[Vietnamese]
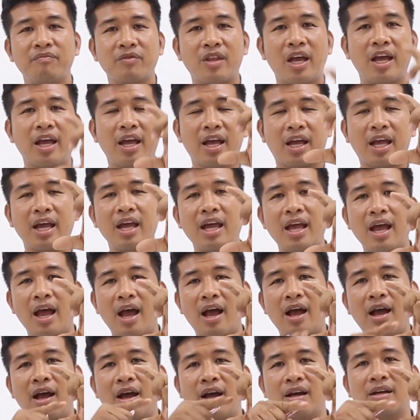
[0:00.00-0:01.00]
thì cái
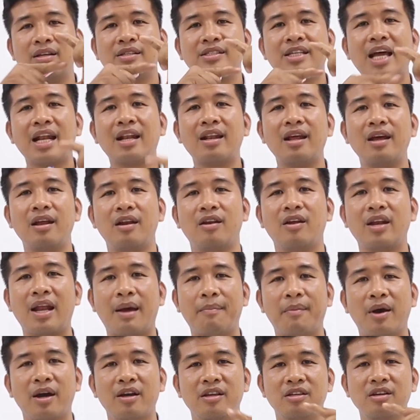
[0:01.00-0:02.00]
uh, sắt ấy, nó
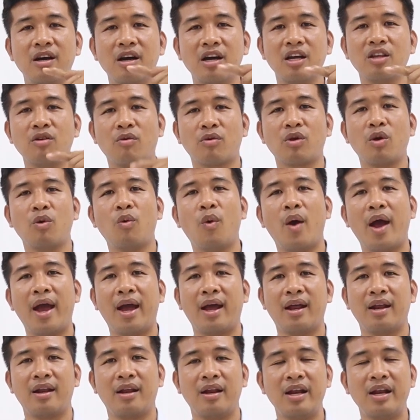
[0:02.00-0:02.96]
nằm ở giữa cái trục dung hòa